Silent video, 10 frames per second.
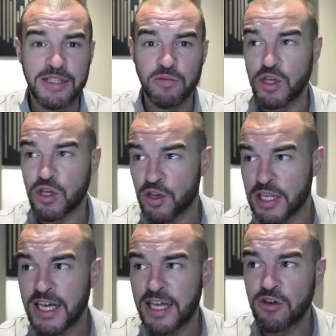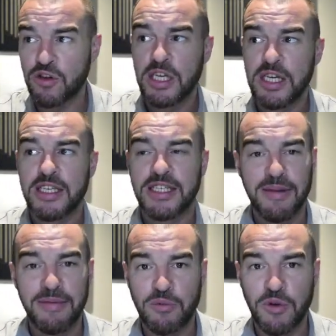es muy coordinado,
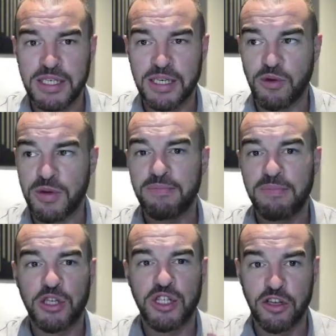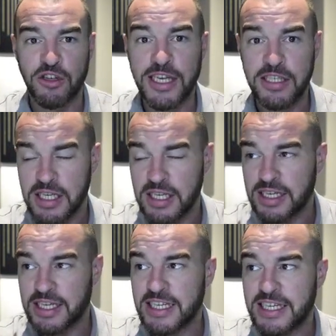sabe moverse muy bien, pero se nota
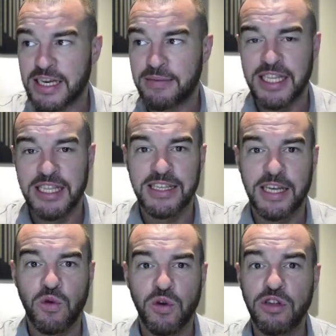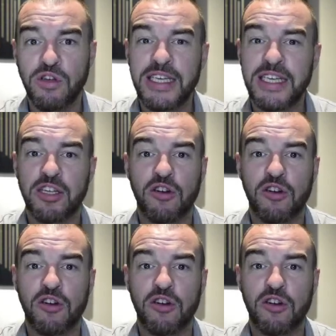que tiene esa base de taekwondo y es